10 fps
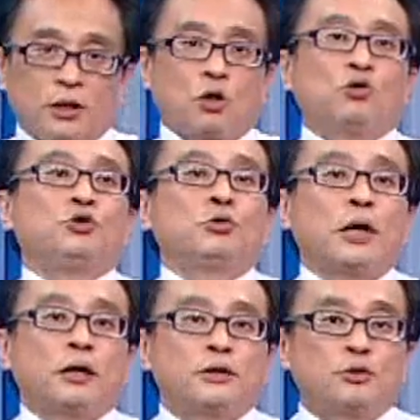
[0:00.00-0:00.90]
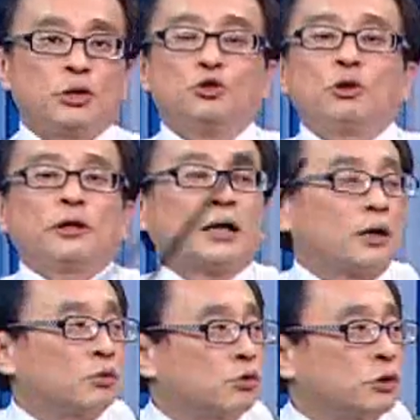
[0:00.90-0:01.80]
的工具的话，你最大
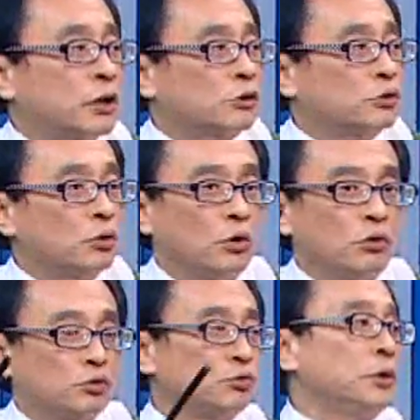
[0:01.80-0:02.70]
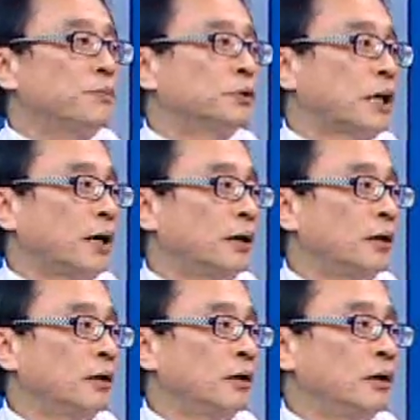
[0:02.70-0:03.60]
的困扰就是说，输赢不大，
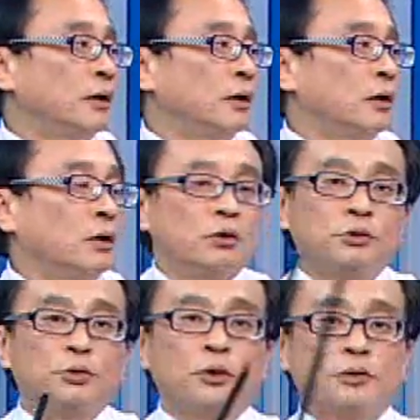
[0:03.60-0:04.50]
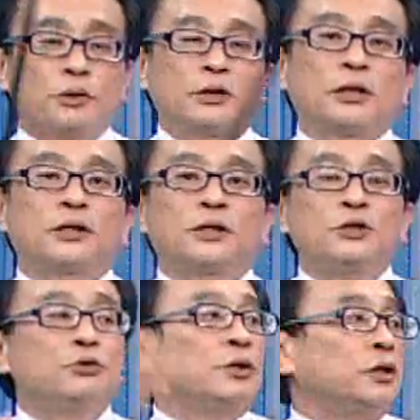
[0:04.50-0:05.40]
对。哦，因为因为因为它的
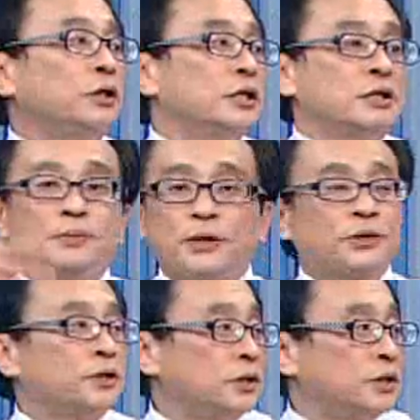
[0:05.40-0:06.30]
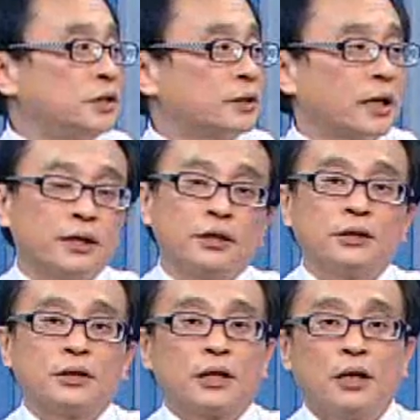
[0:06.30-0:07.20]
停损、停利点指标设计精在一点，
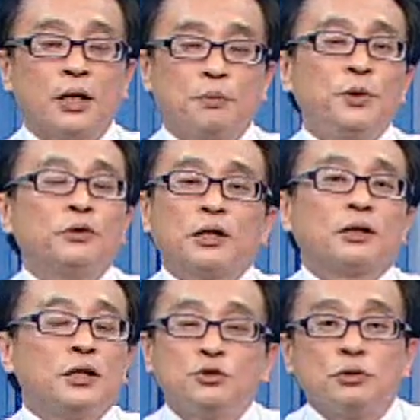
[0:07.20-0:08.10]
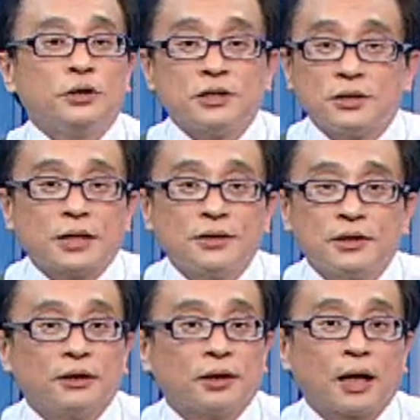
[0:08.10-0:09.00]
你在没有那个停损点是三
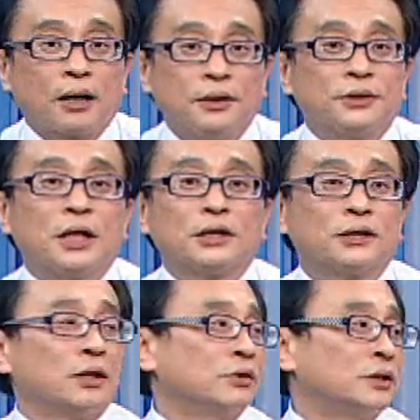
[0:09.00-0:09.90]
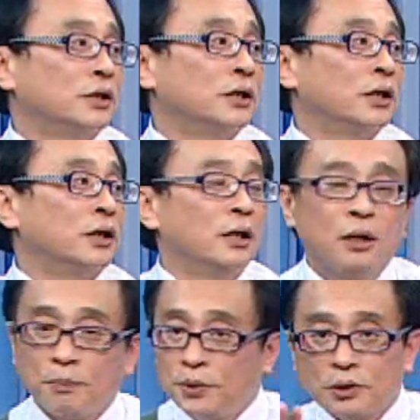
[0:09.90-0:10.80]
层的啦，要吓死、叫死人啦！
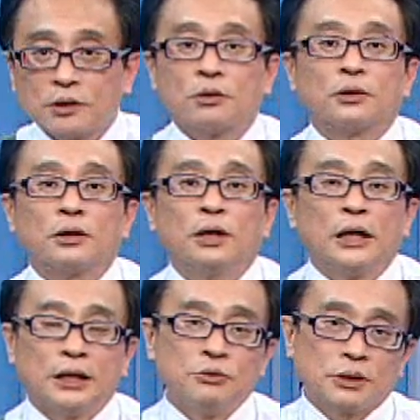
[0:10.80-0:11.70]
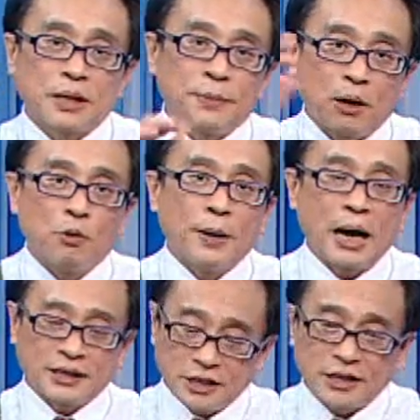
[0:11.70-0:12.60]
没有那种的，停损三八五趴
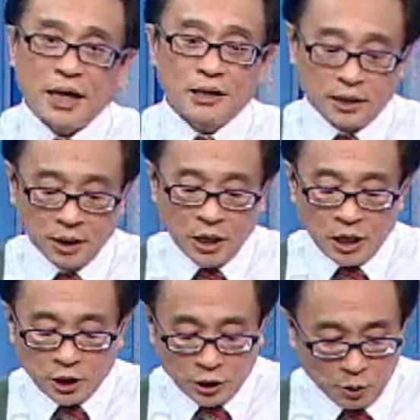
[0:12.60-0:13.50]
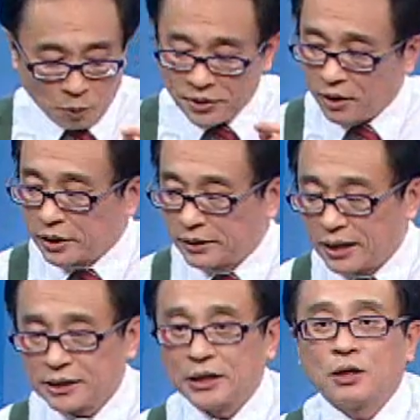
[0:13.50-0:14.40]
啊。接下来呢，因为我们要跟大
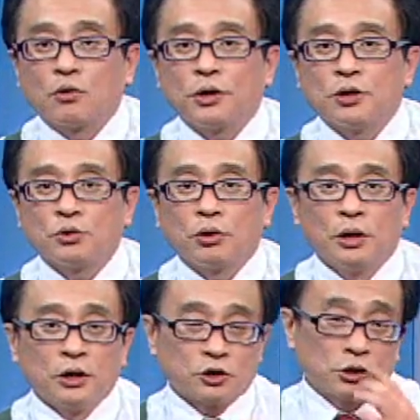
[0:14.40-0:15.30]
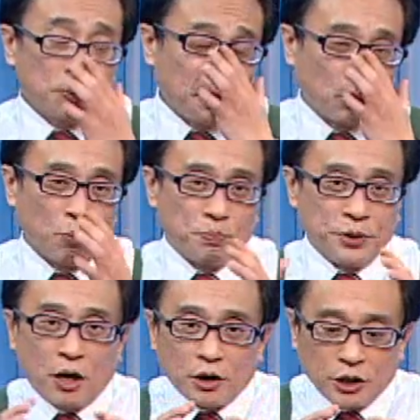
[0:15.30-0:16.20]
家讲一个观念，说，投资们不
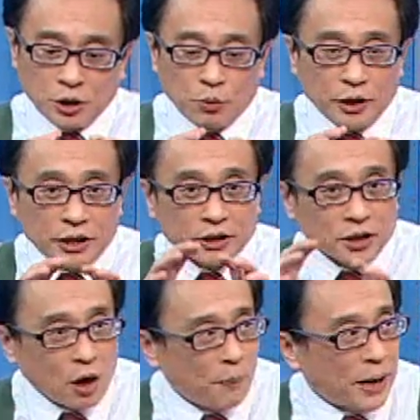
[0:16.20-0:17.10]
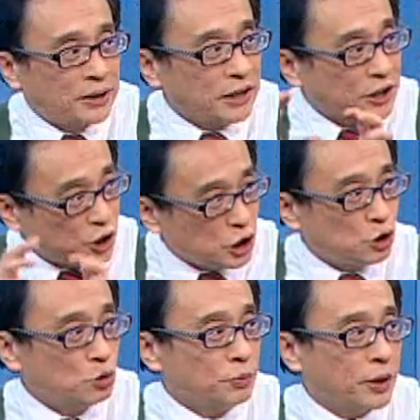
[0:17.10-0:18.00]
要以为一个操盘的一个技
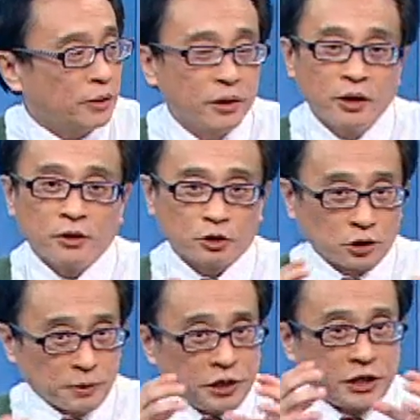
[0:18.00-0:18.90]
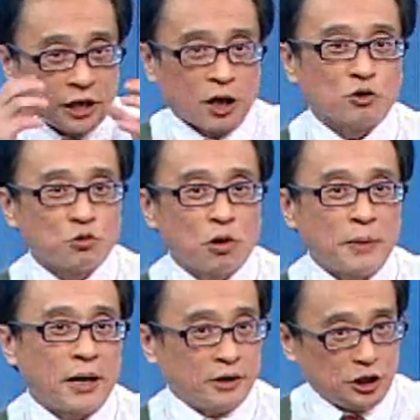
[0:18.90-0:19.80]
术面，投资们你可以告诉我
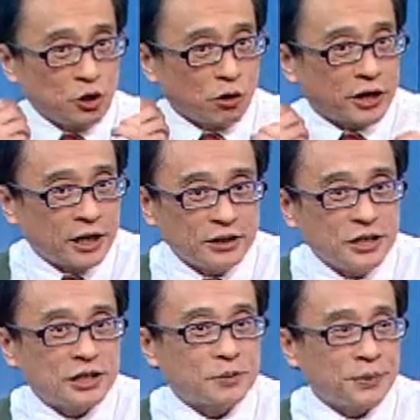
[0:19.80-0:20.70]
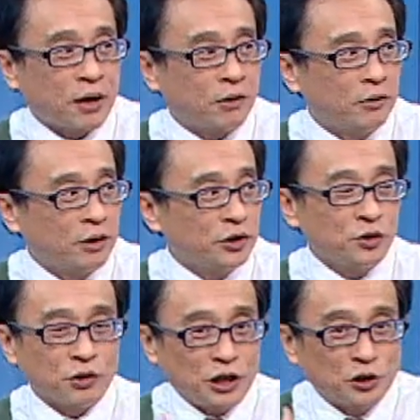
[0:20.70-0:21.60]
吗？你用 K D 指标，嗯，
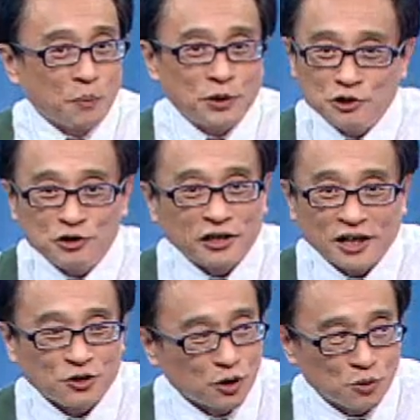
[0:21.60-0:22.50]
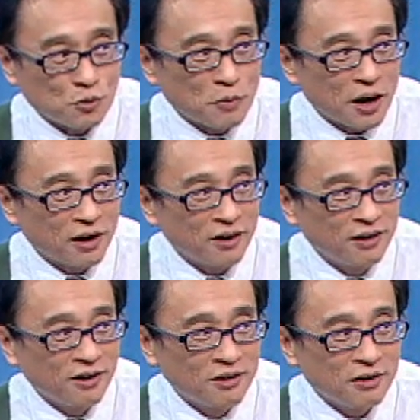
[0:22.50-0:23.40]
用移动平均线来选股吗？
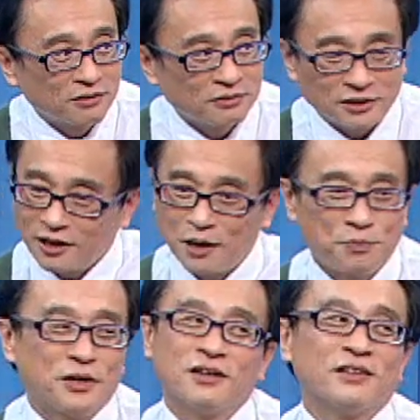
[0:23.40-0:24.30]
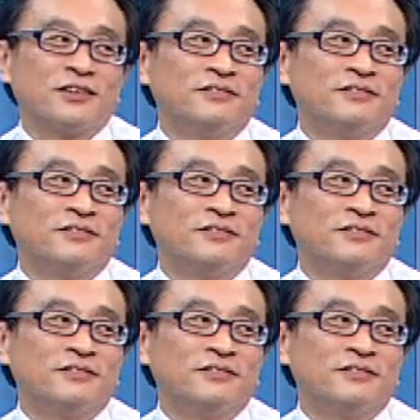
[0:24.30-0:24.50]
嗯，大概不可能。